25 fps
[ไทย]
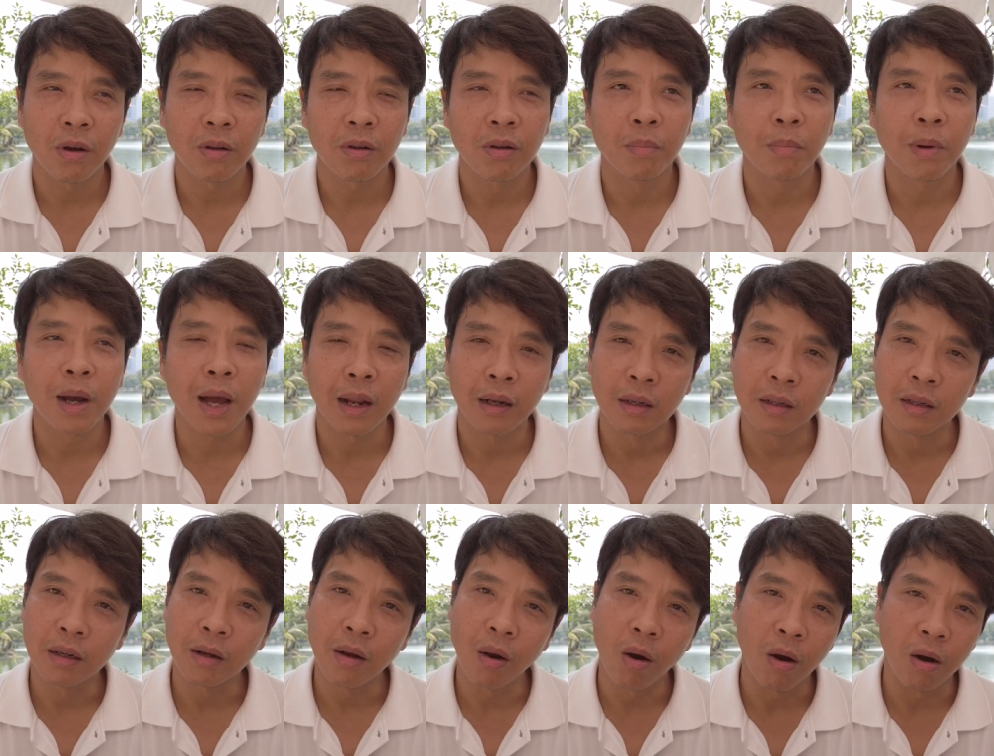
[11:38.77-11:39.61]
ก็สสำคัญ
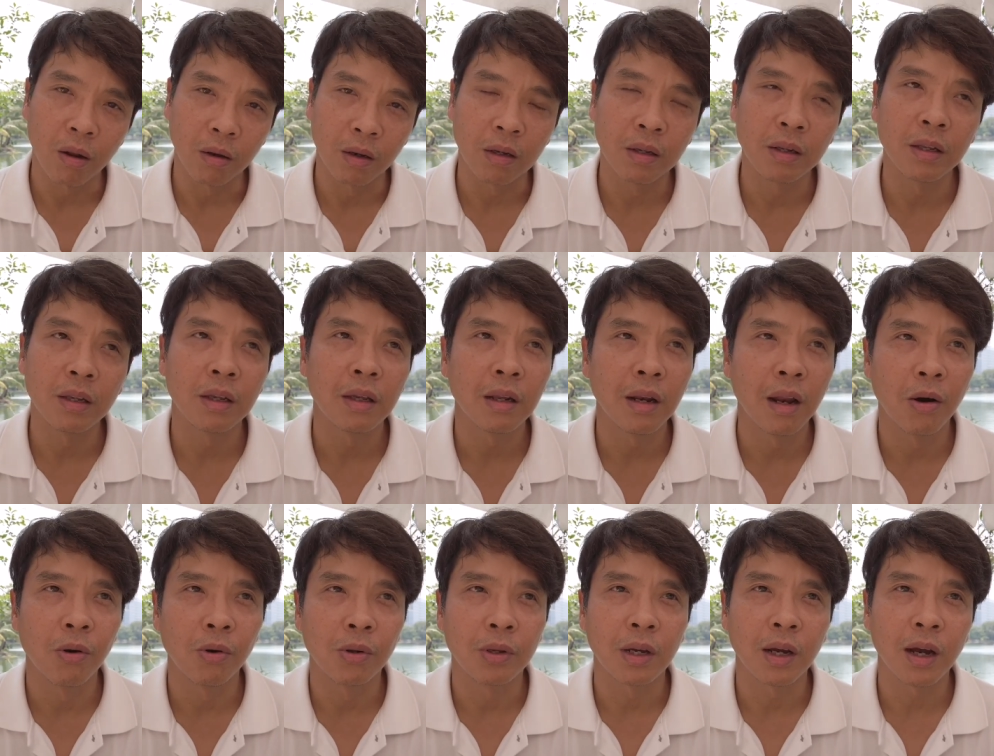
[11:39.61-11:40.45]
คือก่อนที่
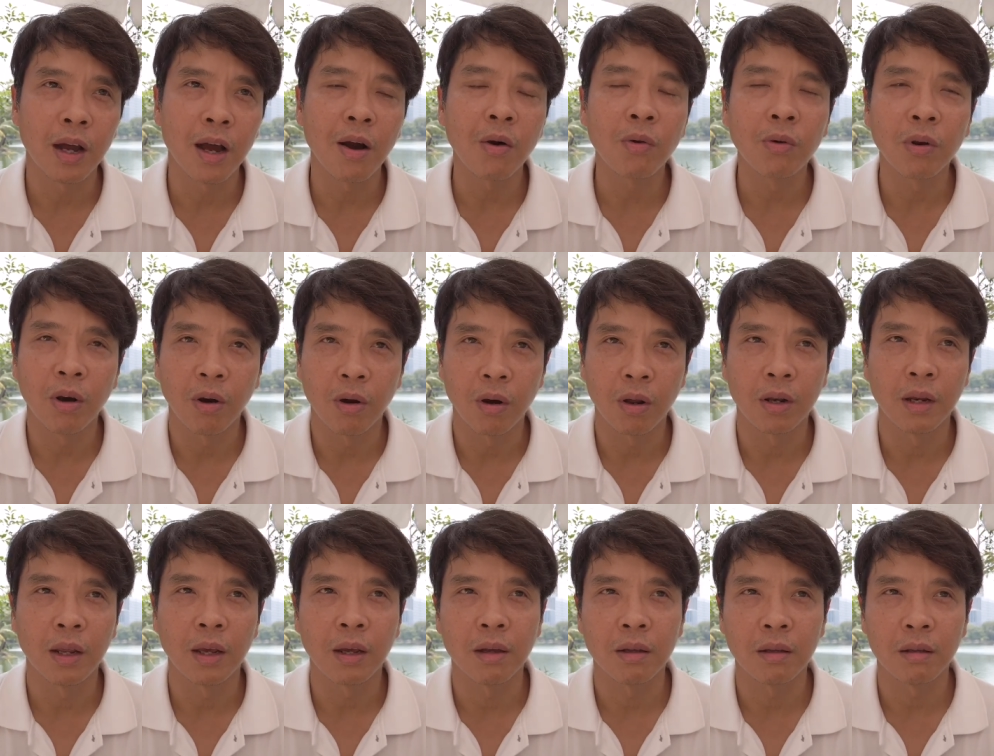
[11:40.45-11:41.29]
เราจะเข้านอ
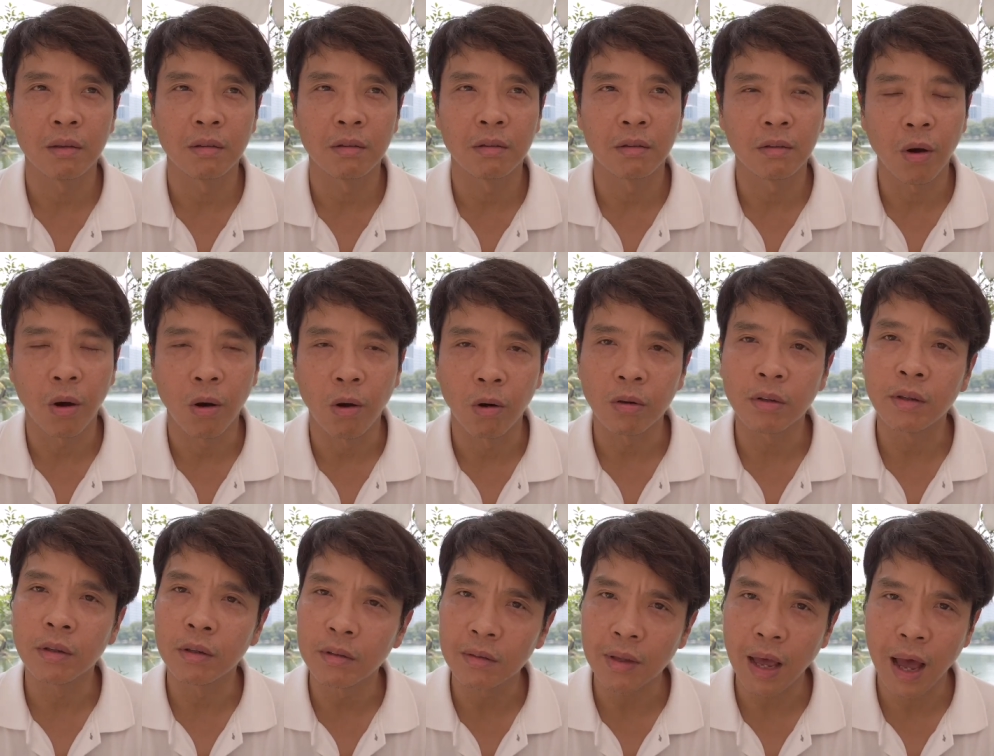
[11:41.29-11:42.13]
นเนี่ยสอง
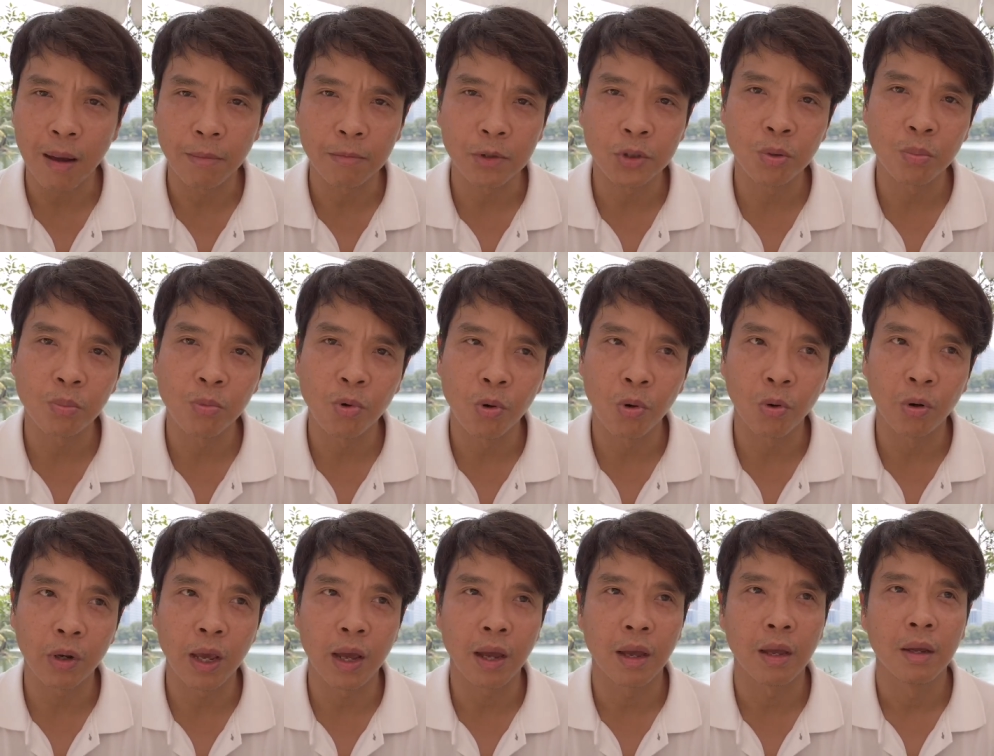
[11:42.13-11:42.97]
ถึงสามชั่วโม
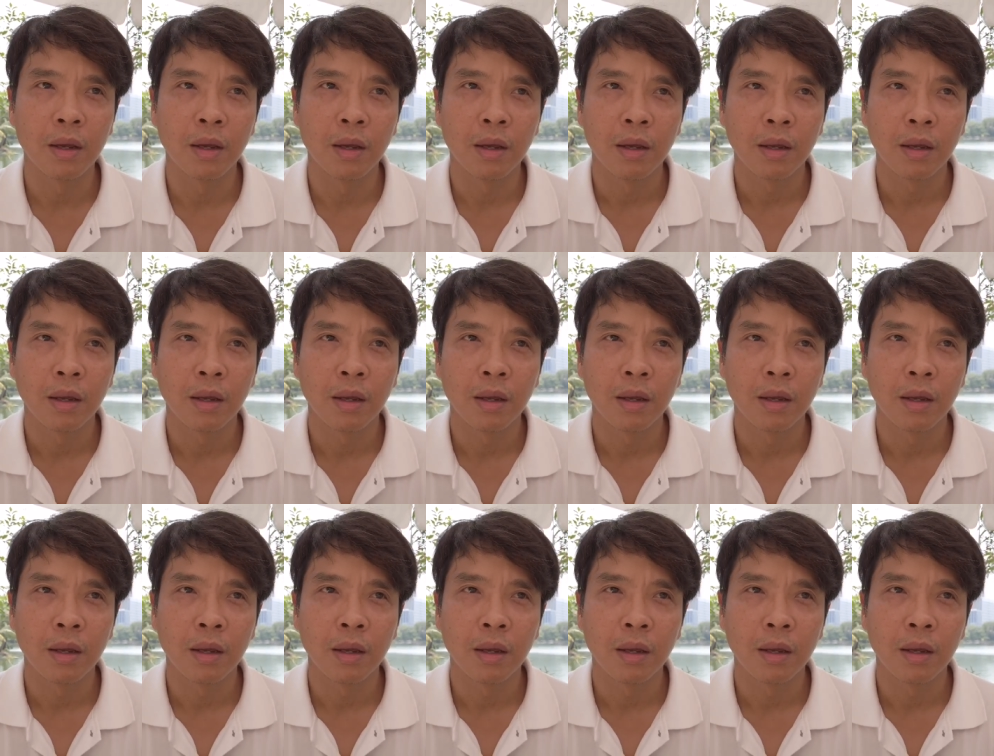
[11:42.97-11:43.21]
งเนี่ย